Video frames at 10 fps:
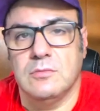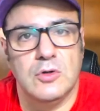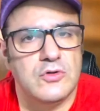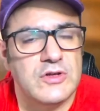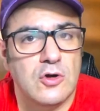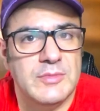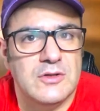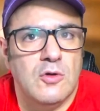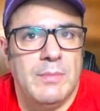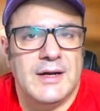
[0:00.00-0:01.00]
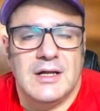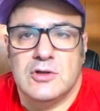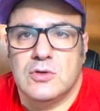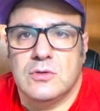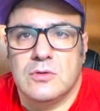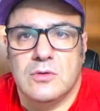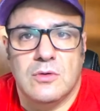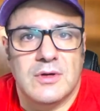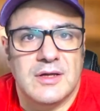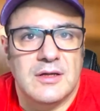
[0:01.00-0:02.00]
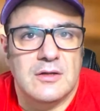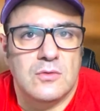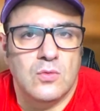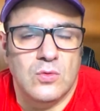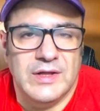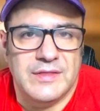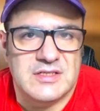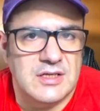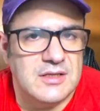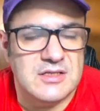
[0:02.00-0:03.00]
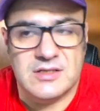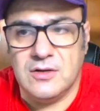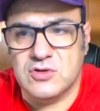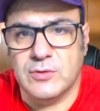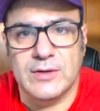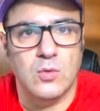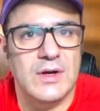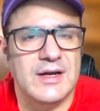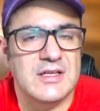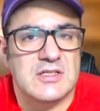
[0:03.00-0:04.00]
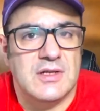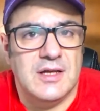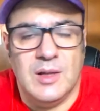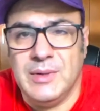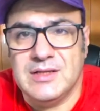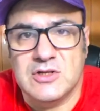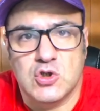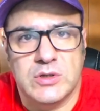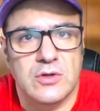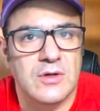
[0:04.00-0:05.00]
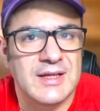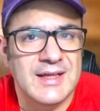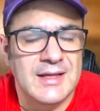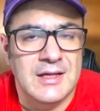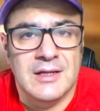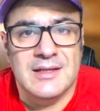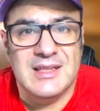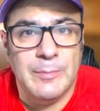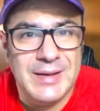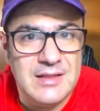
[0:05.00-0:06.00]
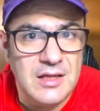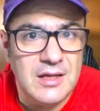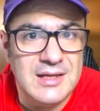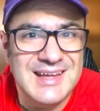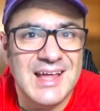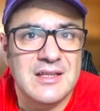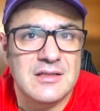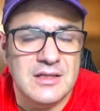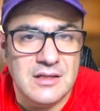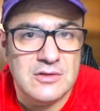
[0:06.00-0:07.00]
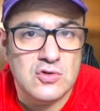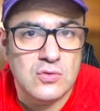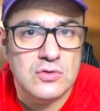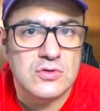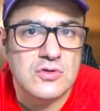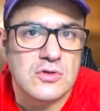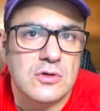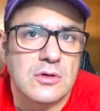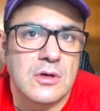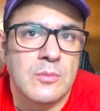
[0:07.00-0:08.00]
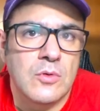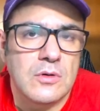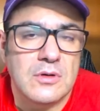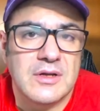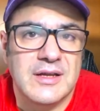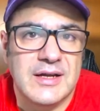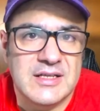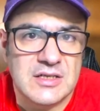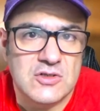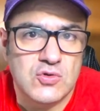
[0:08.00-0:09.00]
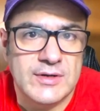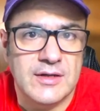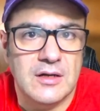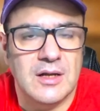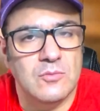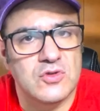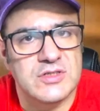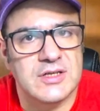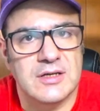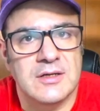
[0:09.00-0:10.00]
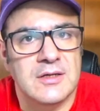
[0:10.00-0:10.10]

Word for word: Los recomiendo para todo lo que tú necesites. Eh, los auriculares eh, emiten sonido. Depende ya de ti, de tus gustos, cómo quieres que suene la música.